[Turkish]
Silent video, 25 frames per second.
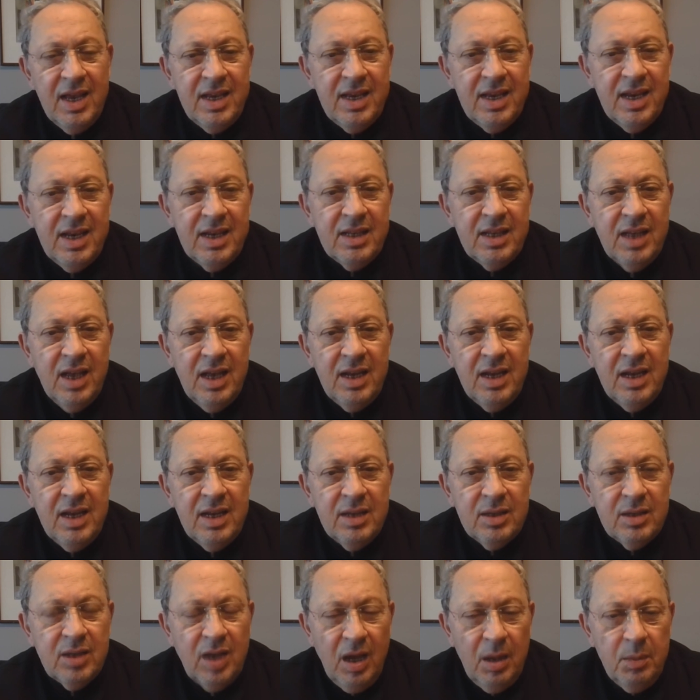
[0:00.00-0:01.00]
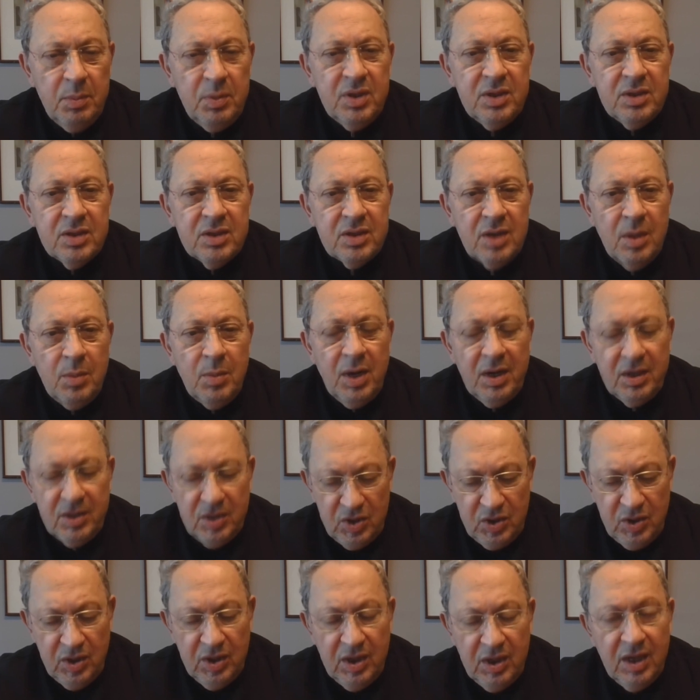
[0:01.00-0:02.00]
yeniden daha bir zam
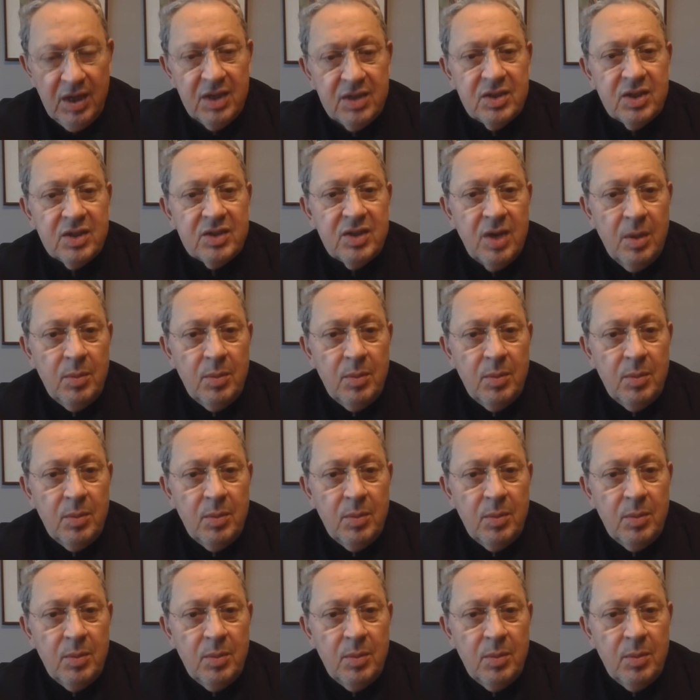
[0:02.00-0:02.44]
artışı gelecek.